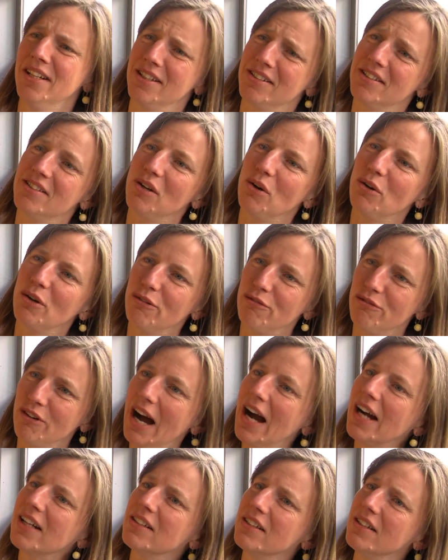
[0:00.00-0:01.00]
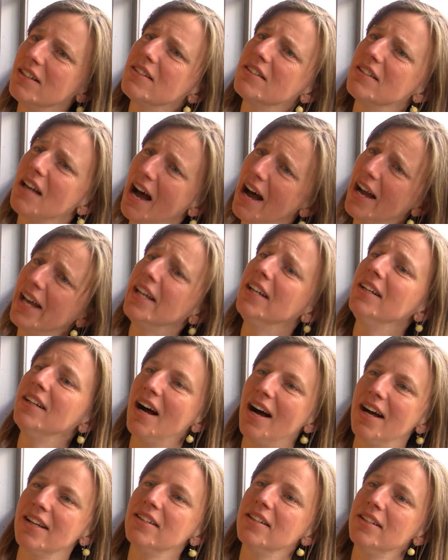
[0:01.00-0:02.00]
dass es auch gefragt ist,
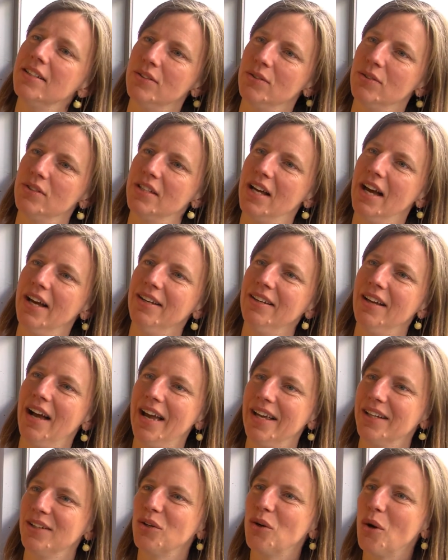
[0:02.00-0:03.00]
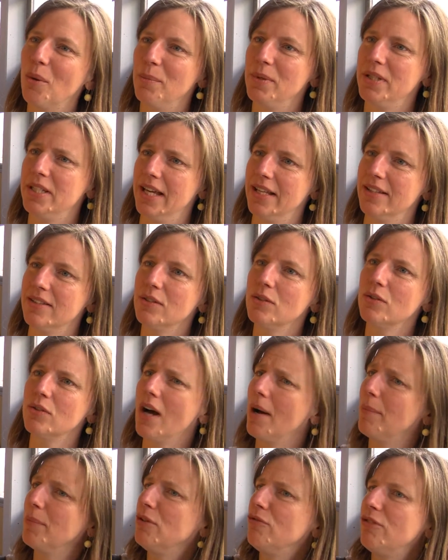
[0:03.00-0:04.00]
eigenartig zu sein, eigene Kompetenzen
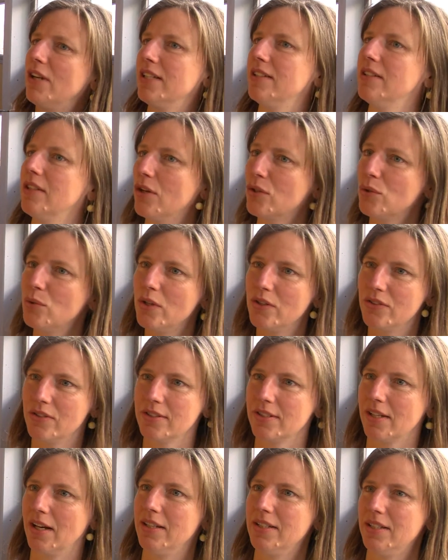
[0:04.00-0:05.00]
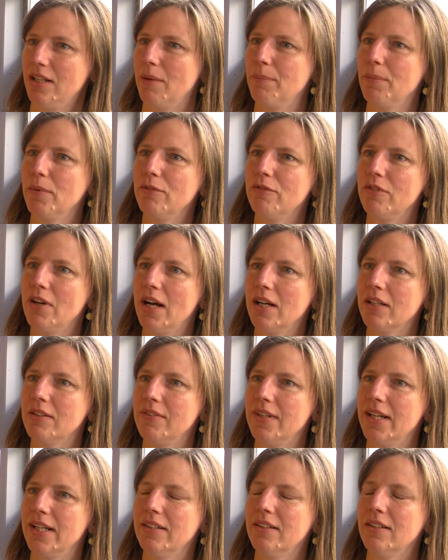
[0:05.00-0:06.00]
zu haben, die vielleicht in der Schule sonst gar nicht abgefragt
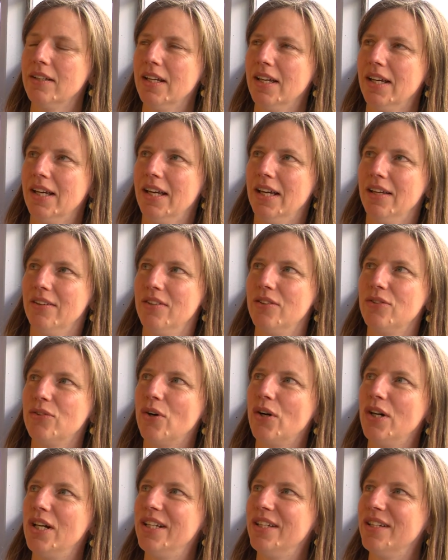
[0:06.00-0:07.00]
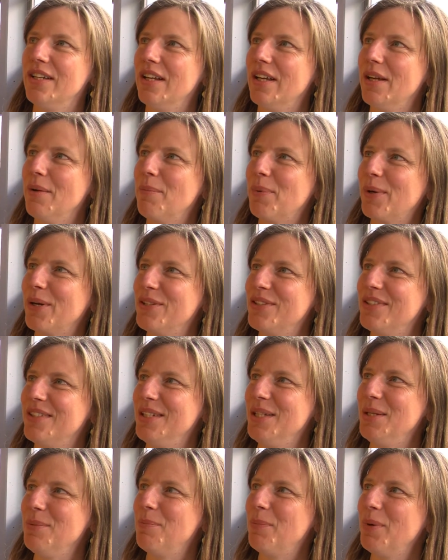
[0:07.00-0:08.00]
werden. Sie sollen im
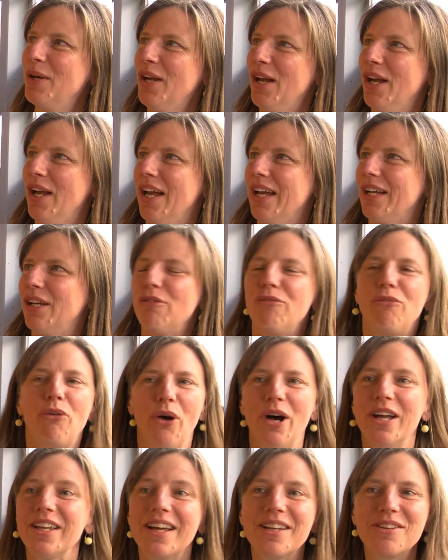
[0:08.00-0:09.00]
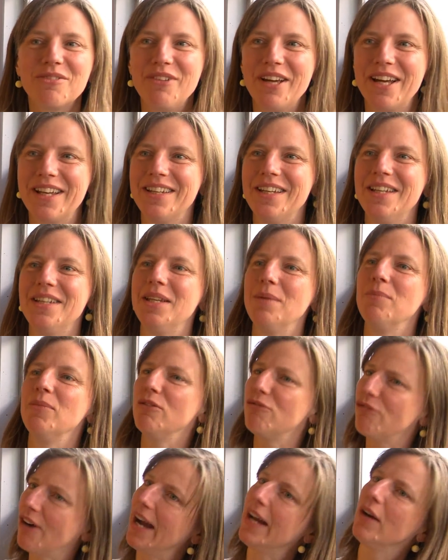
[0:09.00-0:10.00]
Prinzip gefördert werden, indem
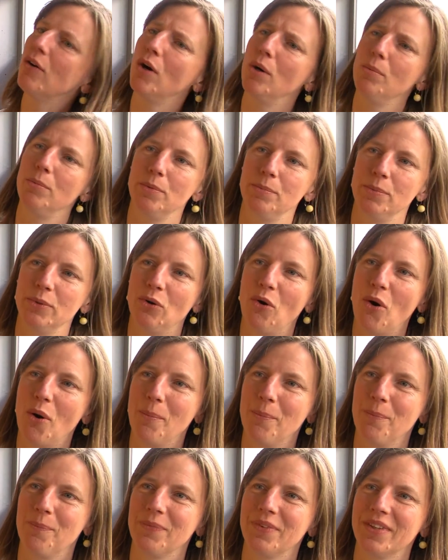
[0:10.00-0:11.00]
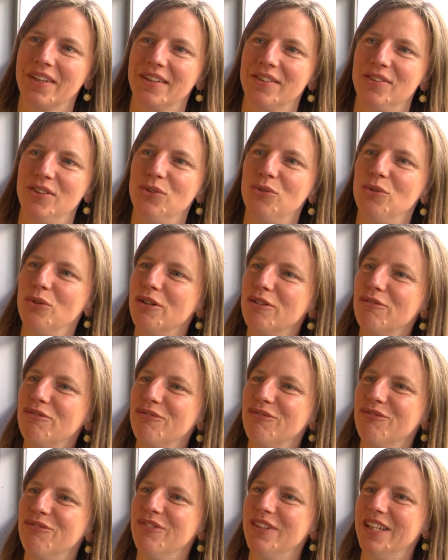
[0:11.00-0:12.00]
sie Freiräume bekommen. Sie
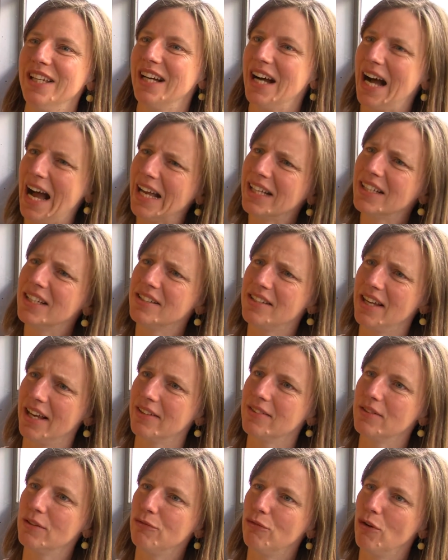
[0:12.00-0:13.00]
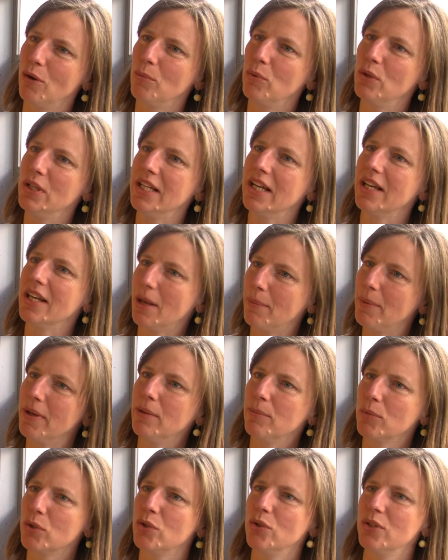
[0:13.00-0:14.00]
dürfen ihre eigenen Texte formulieren, aber
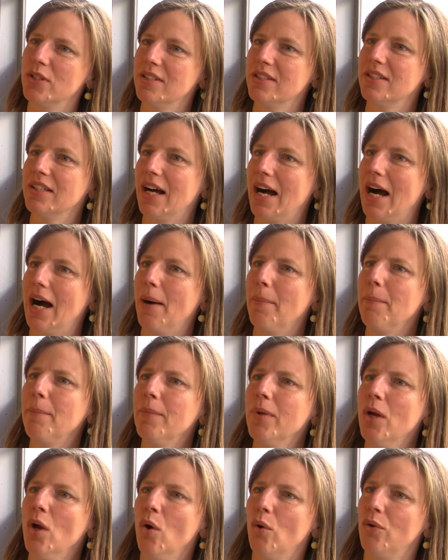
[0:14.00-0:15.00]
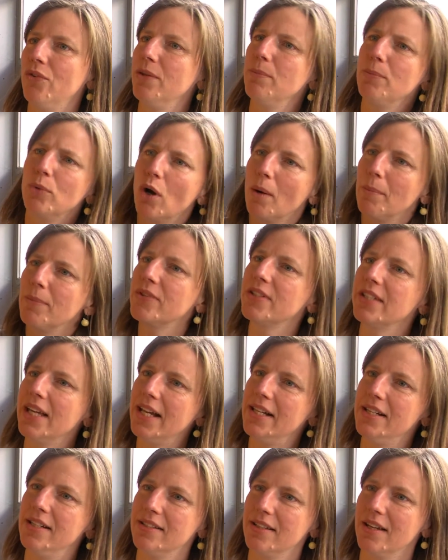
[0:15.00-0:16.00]
in einem geschützten Rahmen und sie bekommen
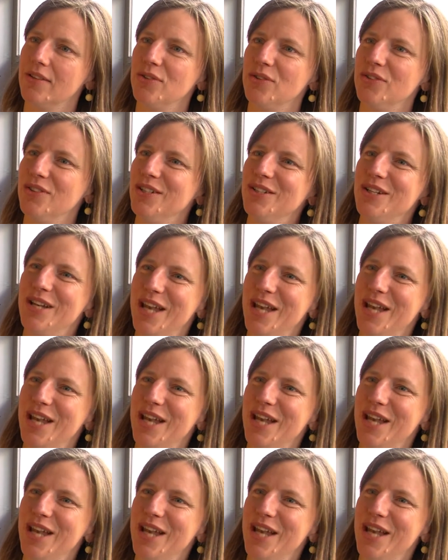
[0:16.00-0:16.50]
Skills. Also sie